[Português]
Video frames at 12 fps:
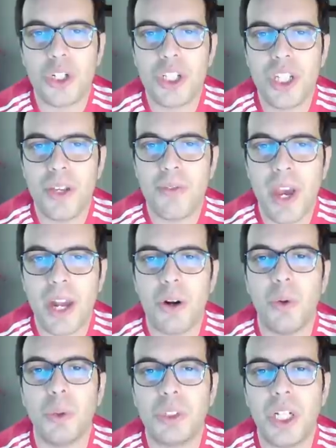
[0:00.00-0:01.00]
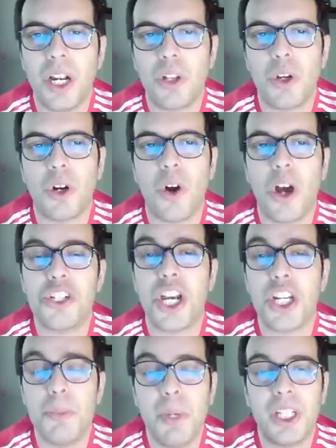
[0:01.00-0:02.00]
estiveram o treinador
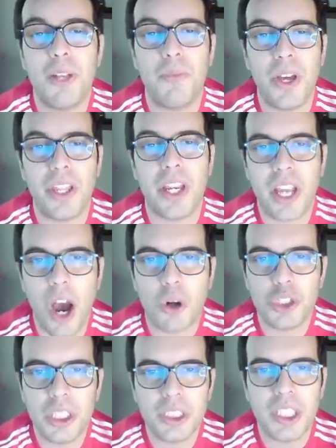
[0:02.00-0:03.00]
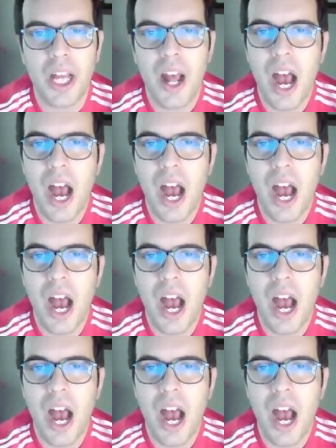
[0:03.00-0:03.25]
Roger Schmidt e Federico Cauchens,